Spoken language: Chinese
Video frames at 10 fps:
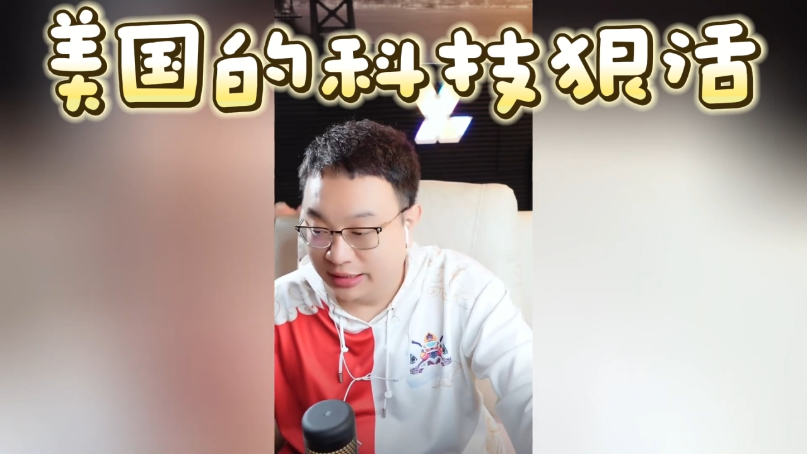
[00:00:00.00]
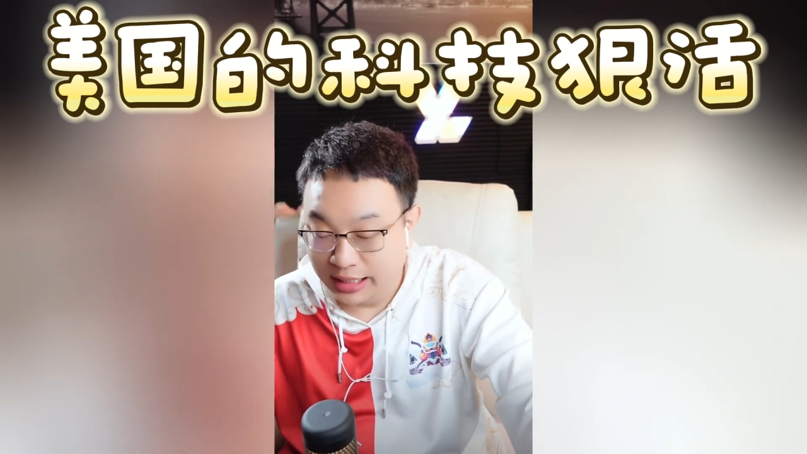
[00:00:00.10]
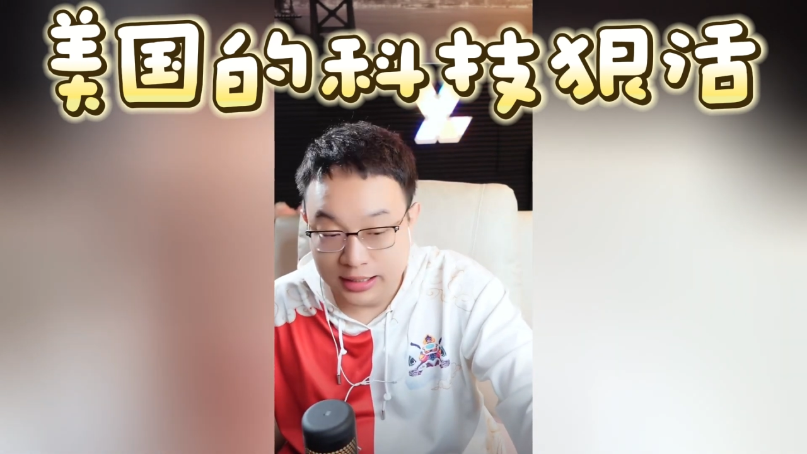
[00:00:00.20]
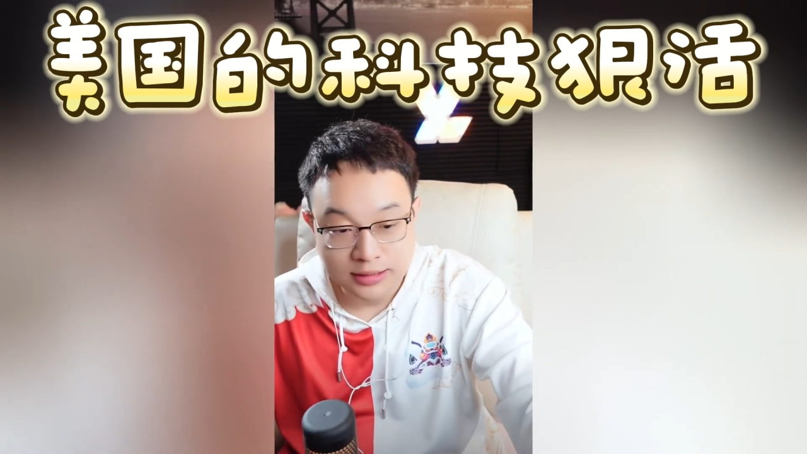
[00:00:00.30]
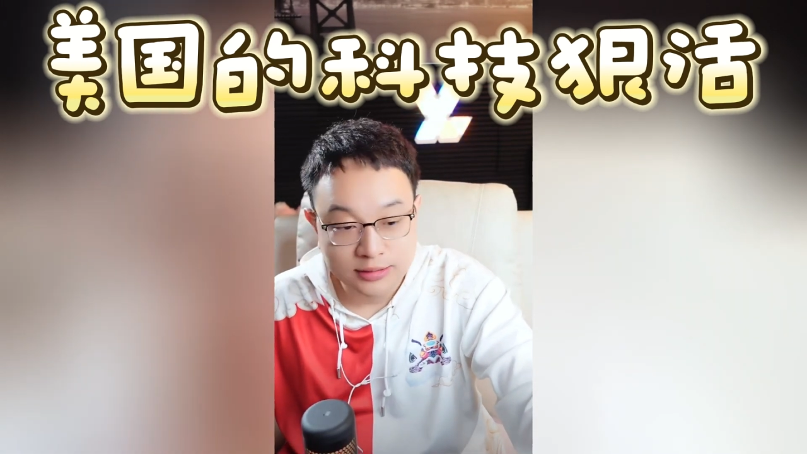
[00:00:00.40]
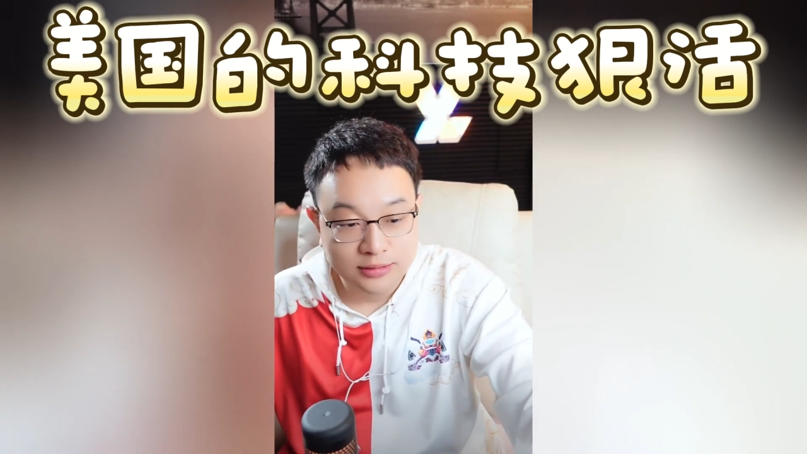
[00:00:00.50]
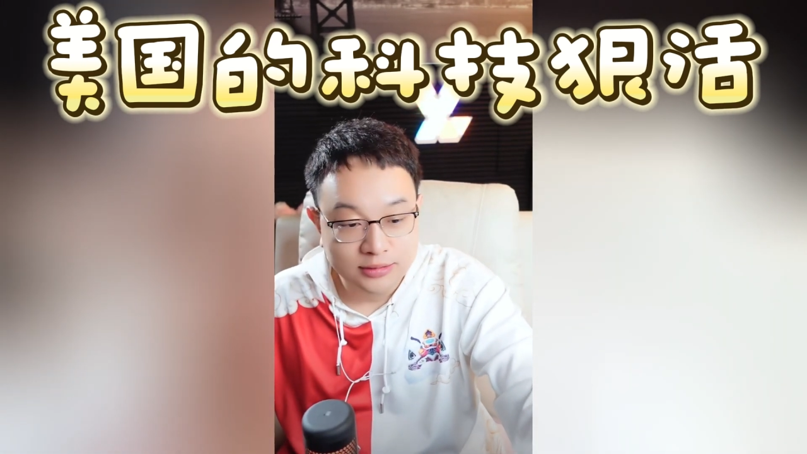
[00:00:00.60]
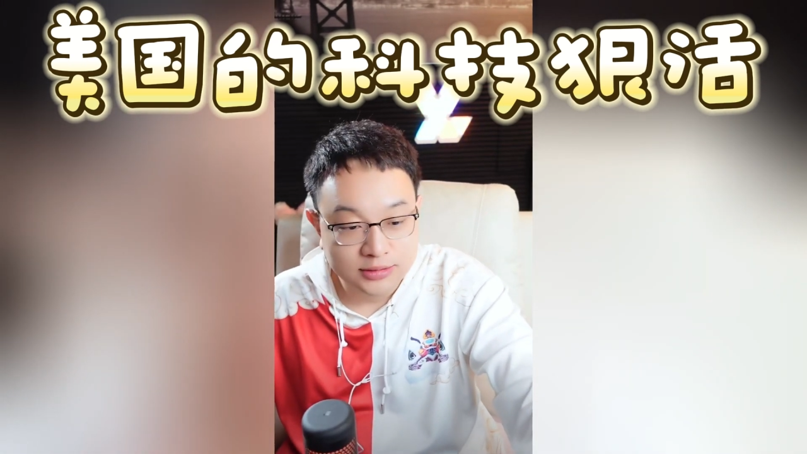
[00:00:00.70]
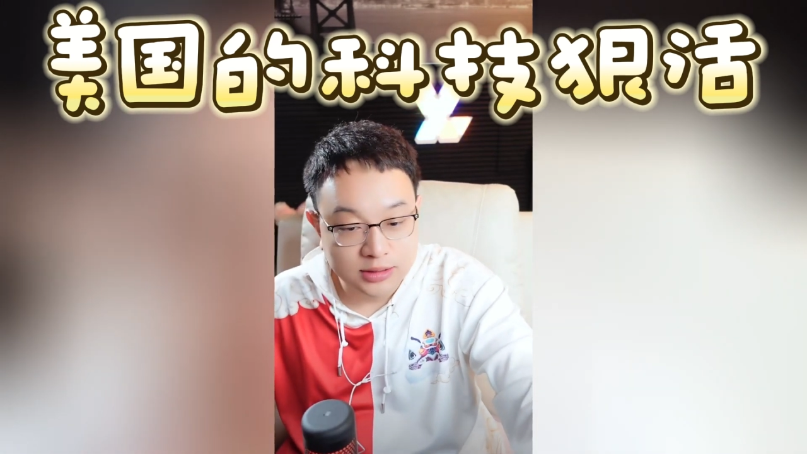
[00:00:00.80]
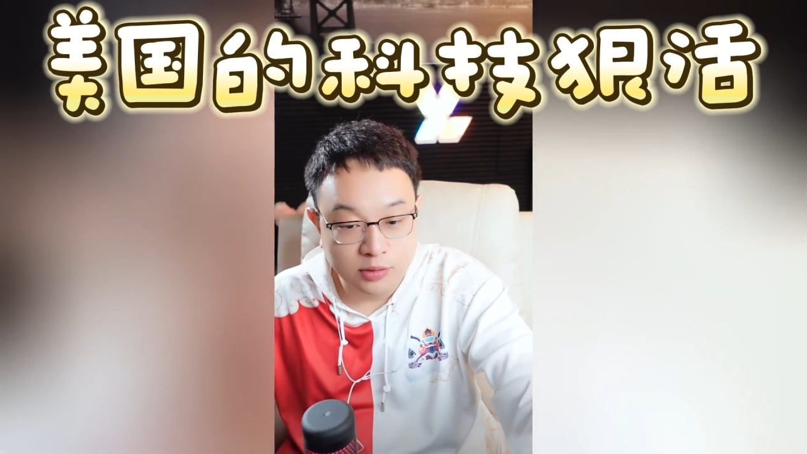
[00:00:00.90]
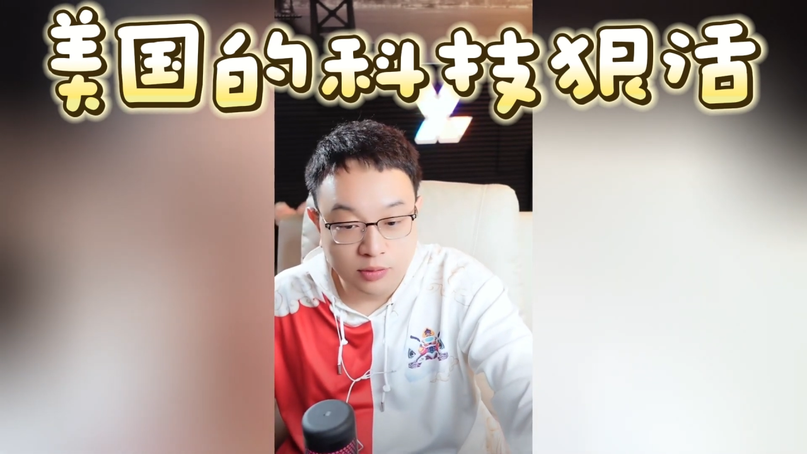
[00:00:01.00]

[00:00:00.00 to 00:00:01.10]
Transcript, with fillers: 来，什么